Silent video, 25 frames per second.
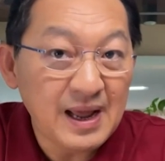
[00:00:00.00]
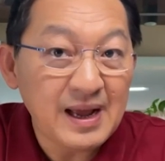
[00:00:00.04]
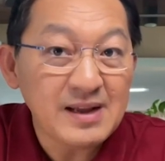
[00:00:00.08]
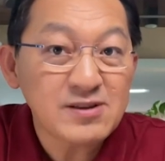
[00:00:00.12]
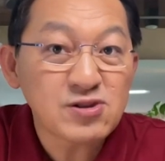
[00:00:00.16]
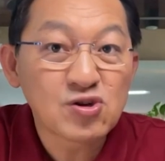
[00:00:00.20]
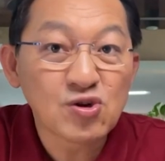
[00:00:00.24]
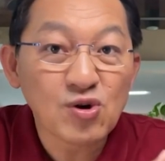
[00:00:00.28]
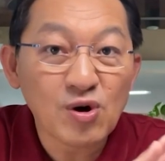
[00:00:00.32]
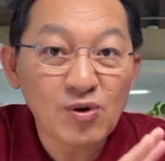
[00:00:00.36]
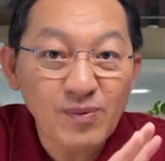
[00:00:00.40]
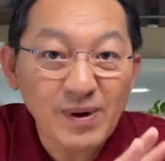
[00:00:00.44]

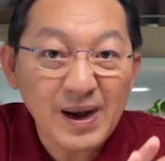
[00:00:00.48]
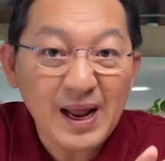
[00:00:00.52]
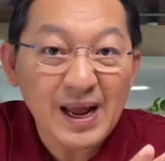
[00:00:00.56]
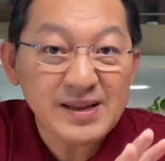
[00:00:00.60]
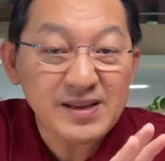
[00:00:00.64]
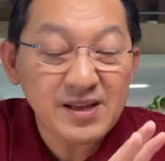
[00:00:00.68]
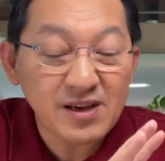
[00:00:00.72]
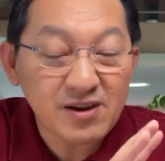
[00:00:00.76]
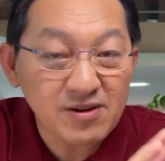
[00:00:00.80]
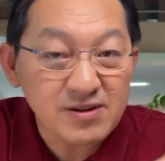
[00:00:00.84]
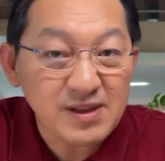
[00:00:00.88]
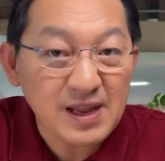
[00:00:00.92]
และช่วงเว
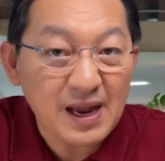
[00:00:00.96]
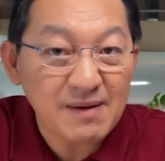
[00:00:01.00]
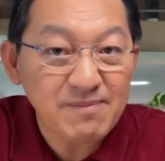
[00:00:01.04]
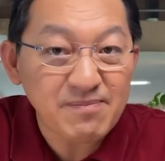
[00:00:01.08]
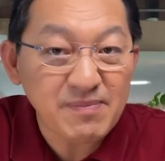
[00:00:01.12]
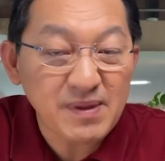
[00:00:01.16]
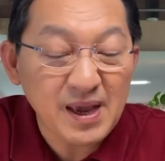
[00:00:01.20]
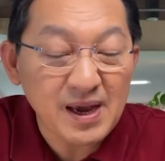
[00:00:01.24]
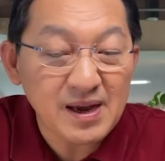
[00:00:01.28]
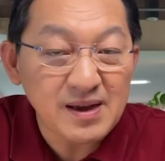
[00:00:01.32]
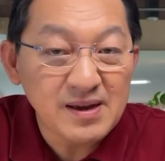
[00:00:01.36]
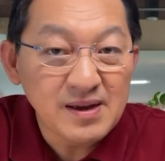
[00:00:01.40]
ลาที่เขา
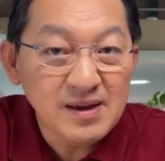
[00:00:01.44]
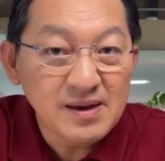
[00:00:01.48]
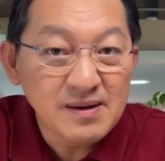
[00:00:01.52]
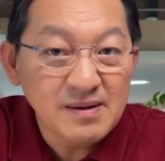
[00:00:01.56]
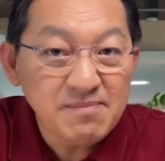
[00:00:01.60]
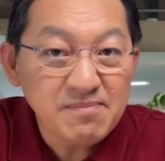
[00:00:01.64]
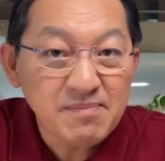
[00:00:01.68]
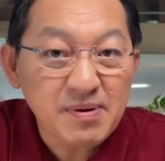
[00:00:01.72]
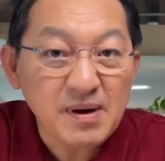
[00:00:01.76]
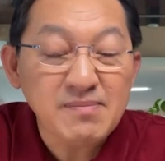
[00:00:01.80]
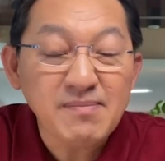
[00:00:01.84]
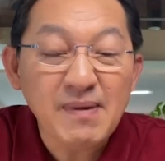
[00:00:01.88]
ทำเนี่ย
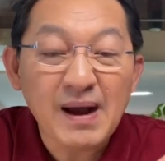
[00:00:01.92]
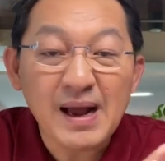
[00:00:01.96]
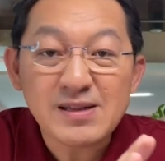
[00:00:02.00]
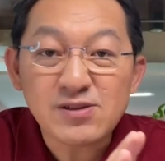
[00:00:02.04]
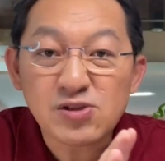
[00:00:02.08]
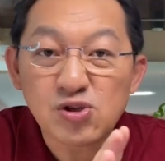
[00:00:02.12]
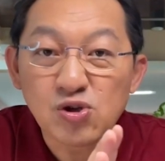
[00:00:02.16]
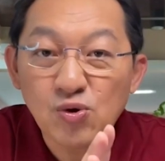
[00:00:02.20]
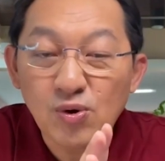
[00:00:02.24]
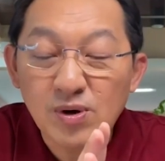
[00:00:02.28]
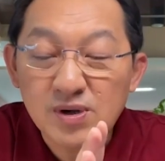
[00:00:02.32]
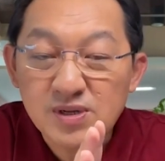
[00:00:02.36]
ประ
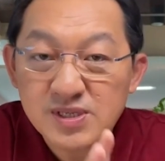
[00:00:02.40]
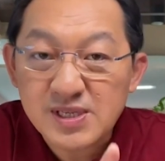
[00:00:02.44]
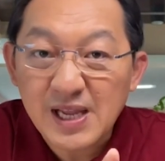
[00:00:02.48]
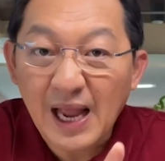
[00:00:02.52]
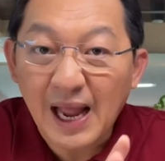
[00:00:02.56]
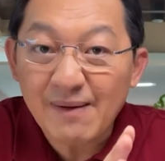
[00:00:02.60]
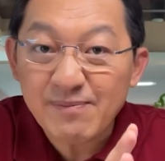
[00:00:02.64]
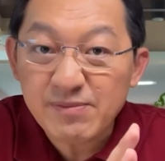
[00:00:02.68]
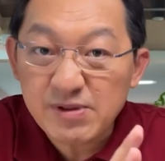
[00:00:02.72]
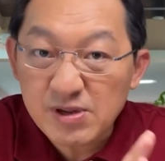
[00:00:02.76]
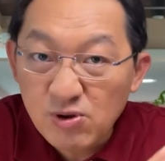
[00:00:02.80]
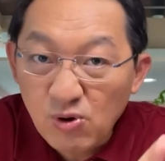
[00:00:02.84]
มาณช่วง
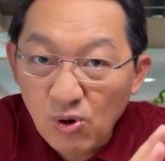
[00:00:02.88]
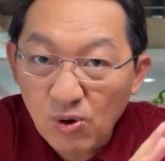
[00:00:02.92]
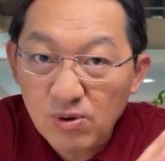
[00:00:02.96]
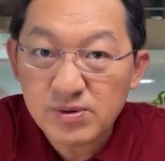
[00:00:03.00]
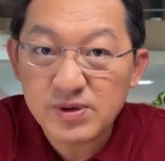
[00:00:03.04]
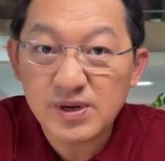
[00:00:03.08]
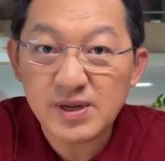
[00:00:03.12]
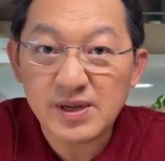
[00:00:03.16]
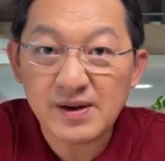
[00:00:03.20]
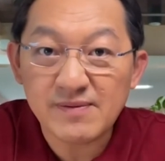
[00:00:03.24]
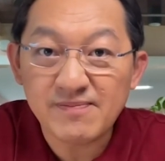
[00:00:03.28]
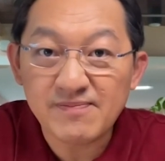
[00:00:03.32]

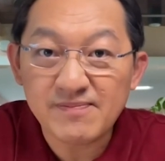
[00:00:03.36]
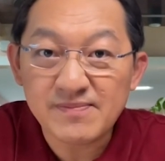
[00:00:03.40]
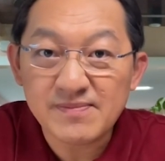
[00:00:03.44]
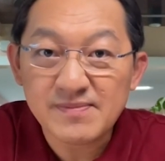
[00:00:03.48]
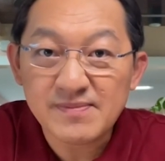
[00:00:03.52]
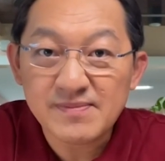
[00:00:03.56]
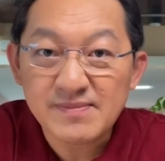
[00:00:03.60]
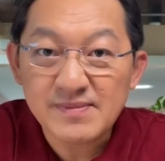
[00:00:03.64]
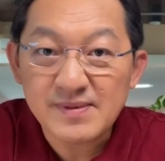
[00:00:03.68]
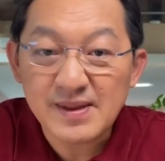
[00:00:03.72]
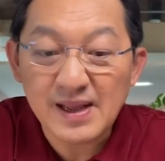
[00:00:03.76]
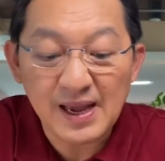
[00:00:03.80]
3-6 เดือน
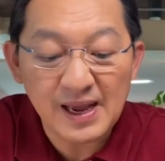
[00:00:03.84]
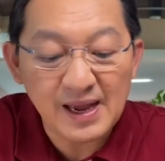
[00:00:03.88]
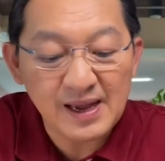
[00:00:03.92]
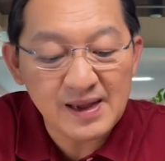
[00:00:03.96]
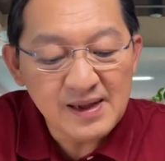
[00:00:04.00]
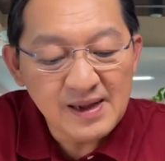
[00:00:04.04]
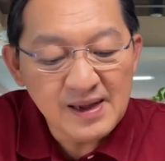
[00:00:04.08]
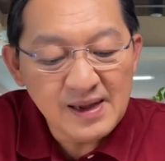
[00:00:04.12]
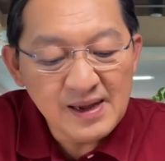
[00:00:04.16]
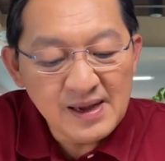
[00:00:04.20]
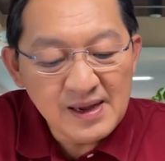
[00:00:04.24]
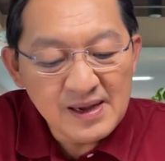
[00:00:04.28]
นะ
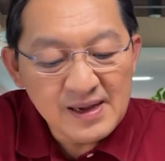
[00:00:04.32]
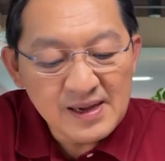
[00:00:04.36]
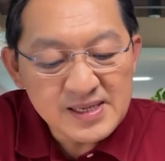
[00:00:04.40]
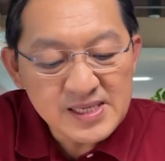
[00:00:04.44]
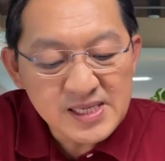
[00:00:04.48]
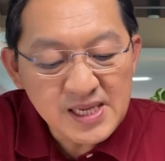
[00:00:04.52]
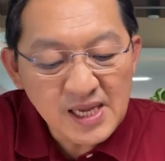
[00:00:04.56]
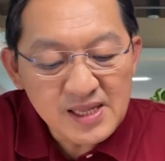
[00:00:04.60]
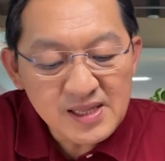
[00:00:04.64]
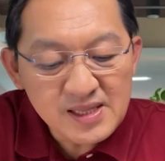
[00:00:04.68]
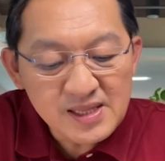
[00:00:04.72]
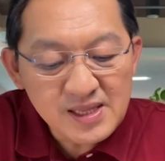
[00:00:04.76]
ฮะ
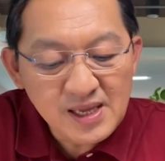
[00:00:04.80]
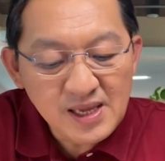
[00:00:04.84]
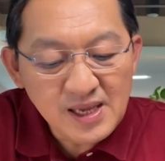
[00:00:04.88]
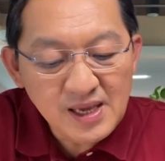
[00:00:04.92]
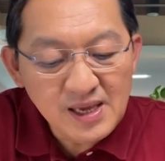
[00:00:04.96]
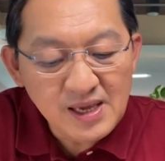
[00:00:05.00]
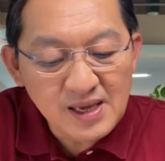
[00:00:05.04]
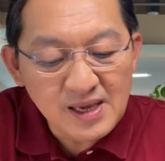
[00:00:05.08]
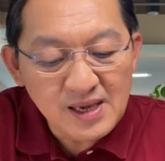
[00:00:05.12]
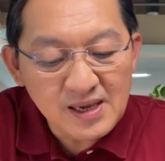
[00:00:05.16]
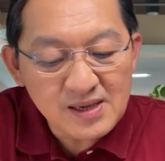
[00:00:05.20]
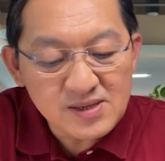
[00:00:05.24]
สิ่ง
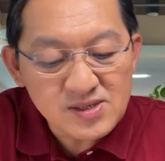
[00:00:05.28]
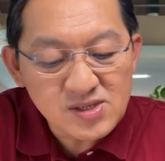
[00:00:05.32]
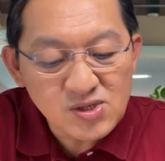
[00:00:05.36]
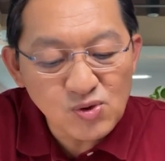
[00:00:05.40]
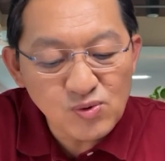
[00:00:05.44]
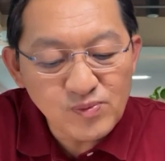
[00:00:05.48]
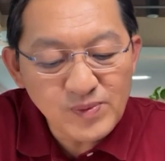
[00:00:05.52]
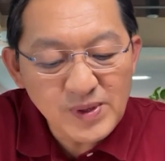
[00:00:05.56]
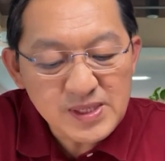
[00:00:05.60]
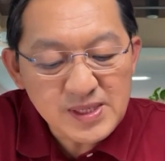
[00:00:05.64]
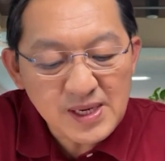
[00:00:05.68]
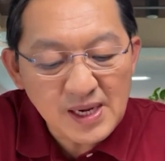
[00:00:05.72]
ที่
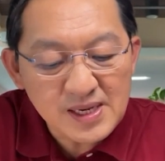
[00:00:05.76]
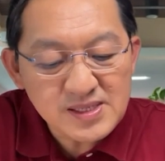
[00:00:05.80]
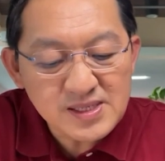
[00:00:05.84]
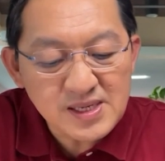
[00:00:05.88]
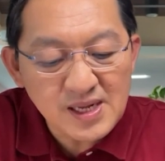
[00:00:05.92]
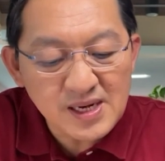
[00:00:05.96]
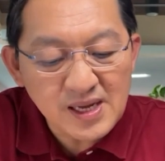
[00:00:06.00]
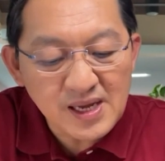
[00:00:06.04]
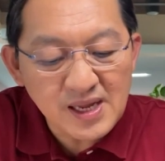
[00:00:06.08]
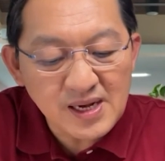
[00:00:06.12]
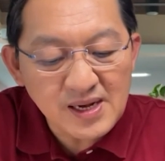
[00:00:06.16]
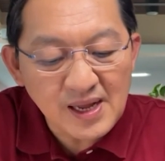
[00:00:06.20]
ศูนย์วิจัย
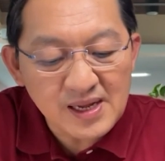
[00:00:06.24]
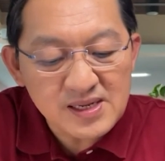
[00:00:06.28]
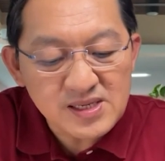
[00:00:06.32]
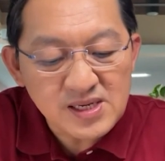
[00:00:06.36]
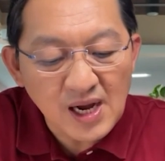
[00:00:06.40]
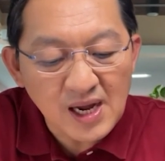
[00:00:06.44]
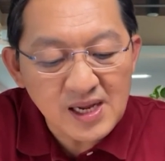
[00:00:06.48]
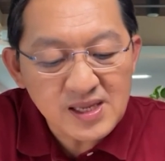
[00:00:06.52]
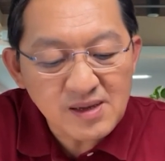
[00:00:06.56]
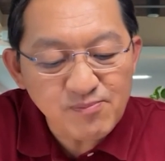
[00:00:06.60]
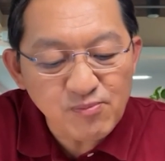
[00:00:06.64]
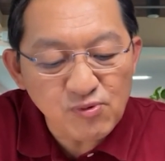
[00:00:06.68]
เศรษฐกิจ
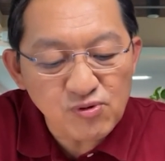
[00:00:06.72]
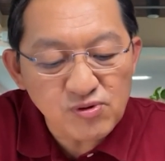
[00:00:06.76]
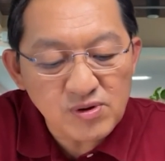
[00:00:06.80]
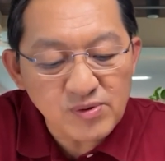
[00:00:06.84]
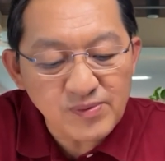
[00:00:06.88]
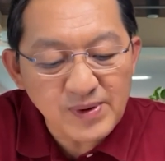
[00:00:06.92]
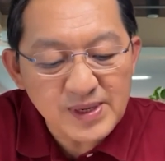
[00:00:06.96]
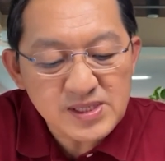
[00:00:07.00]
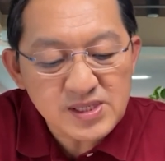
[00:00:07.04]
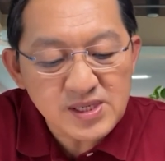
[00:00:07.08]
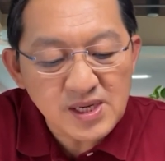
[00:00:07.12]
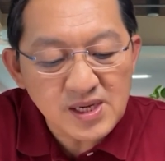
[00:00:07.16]
แห่งชาติญี่ปุ่
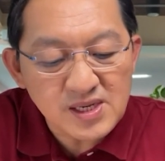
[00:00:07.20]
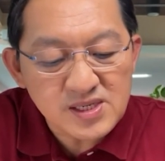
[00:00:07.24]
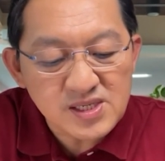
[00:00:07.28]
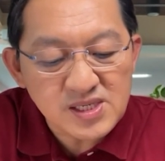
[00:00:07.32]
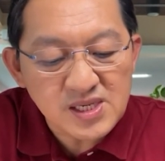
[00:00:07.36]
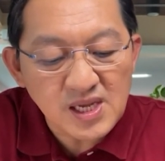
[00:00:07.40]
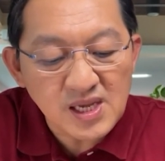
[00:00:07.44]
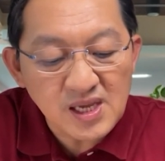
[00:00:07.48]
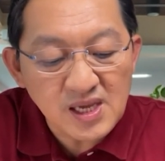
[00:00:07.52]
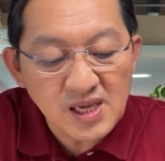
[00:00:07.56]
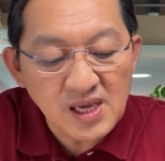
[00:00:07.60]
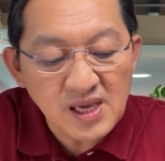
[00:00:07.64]
นหรือว่า
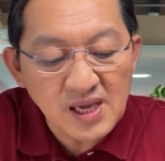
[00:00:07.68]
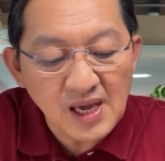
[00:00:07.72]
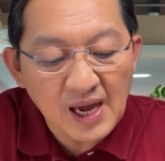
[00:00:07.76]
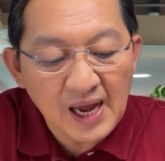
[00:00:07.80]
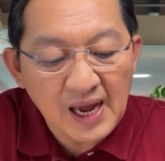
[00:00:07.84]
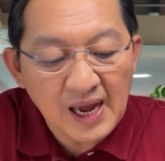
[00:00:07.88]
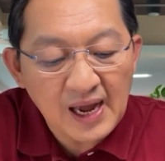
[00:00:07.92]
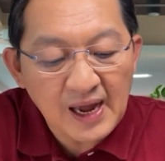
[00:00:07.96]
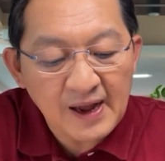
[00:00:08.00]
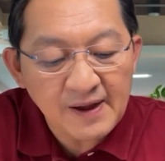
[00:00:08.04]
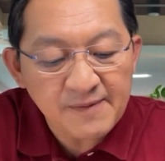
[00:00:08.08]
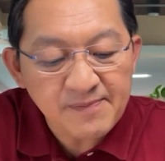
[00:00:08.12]

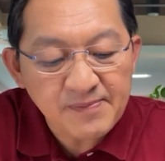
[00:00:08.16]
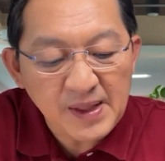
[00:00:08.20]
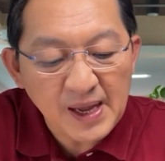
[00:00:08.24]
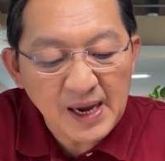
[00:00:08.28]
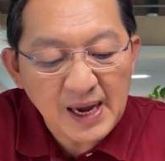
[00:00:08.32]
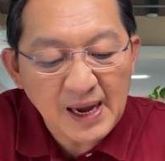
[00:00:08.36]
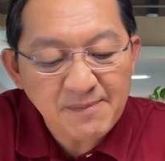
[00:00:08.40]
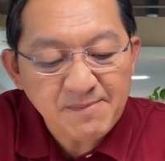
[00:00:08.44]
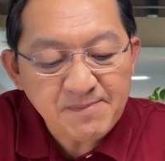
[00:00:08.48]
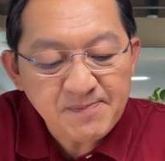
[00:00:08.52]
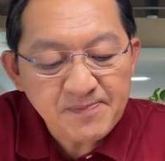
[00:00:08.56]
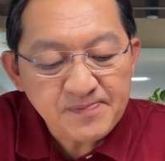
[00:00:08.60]
JCER
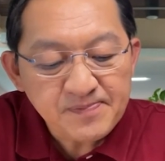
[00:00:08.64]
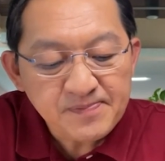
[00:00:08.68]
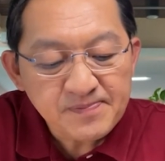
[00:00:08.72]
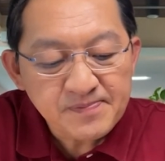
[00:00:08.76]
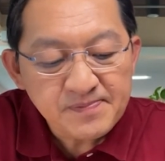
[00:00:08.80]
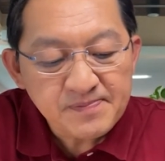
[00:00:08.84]
นะครับ